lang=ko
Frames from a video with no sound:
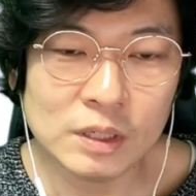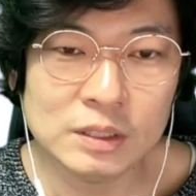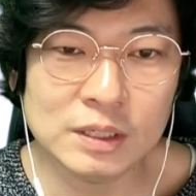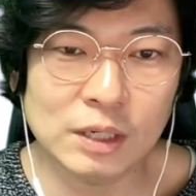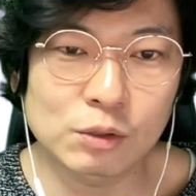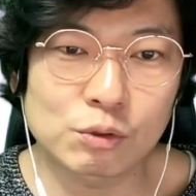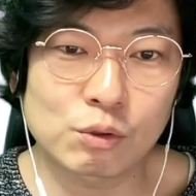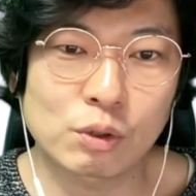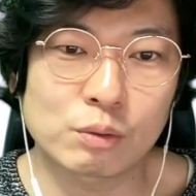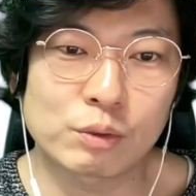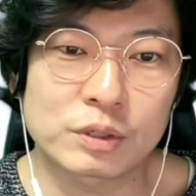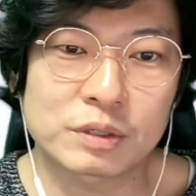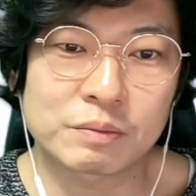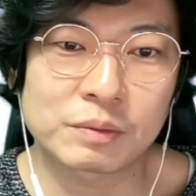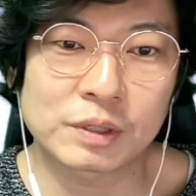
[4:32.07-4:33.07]
자, 더 뒤로
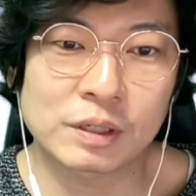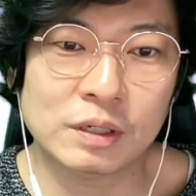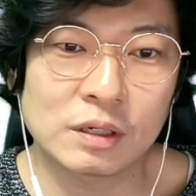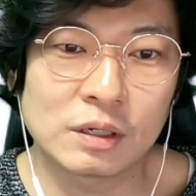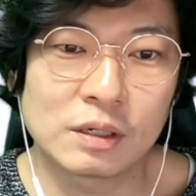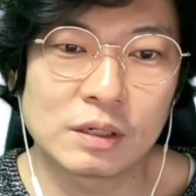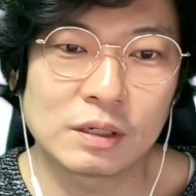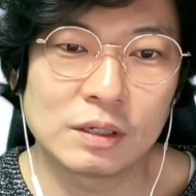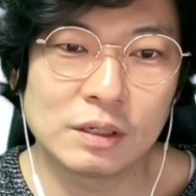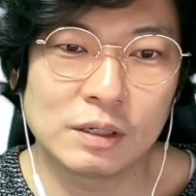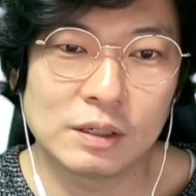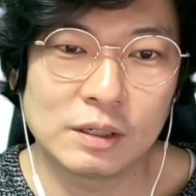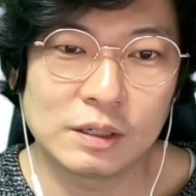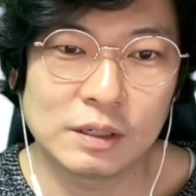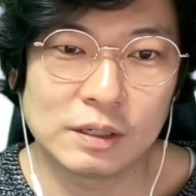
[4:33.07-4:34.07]
가보겠습니다.
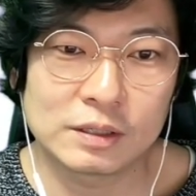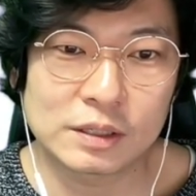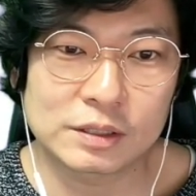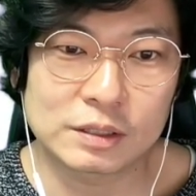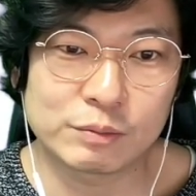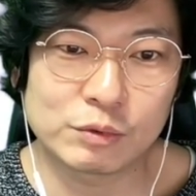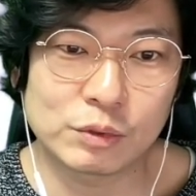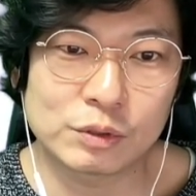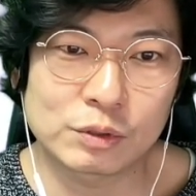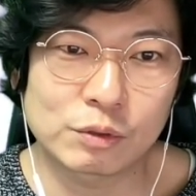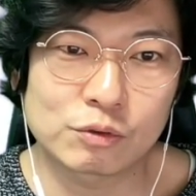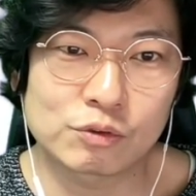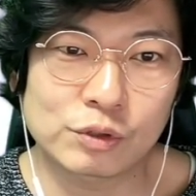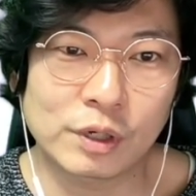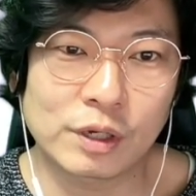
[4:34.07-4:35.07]
자, 질문 논쟁구
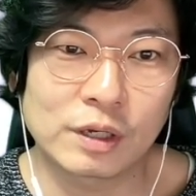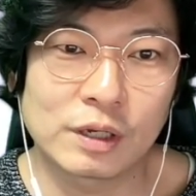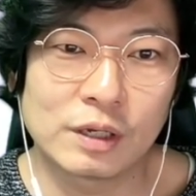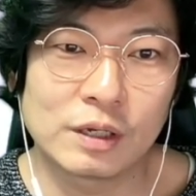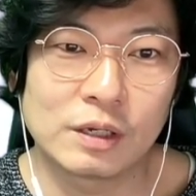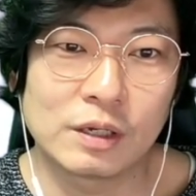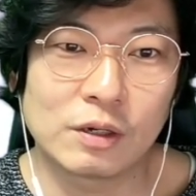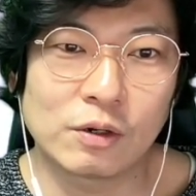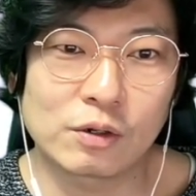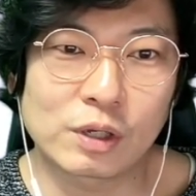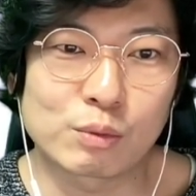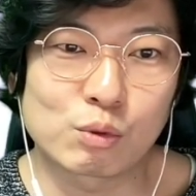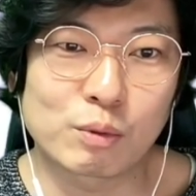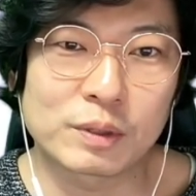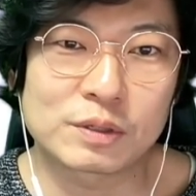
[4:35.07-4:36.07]
중에 어, 이렇게
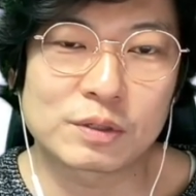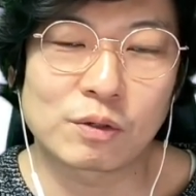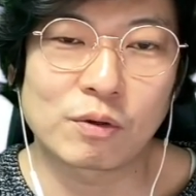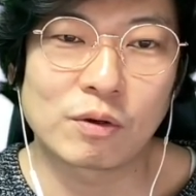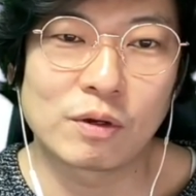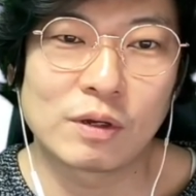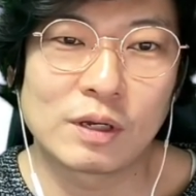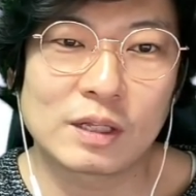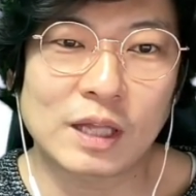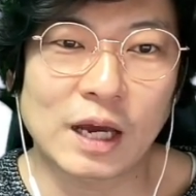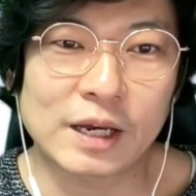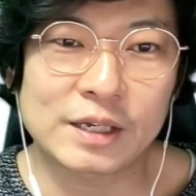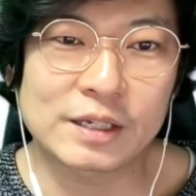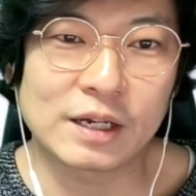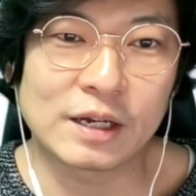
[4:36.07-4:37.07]
물어봤어요.
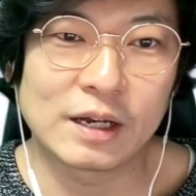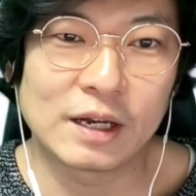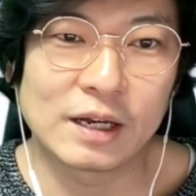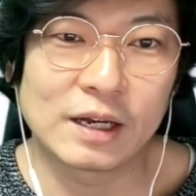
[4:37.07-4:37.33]
닭이냐?